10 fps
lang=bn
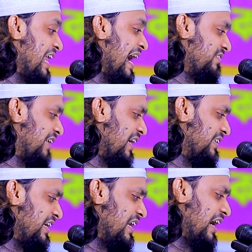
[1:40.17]
লেখ
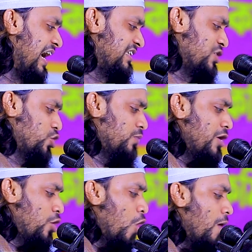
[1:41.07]
তাড়াতাড়ি লেখাতে
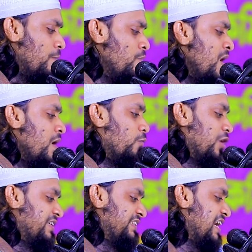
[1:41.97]
সময় কম
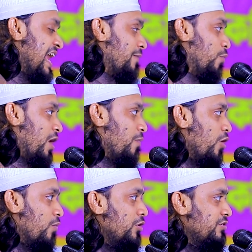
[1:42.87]
বলতেছে লেখ
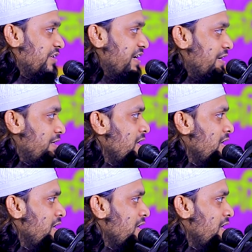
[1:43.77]
বরাবর মন্ত্রী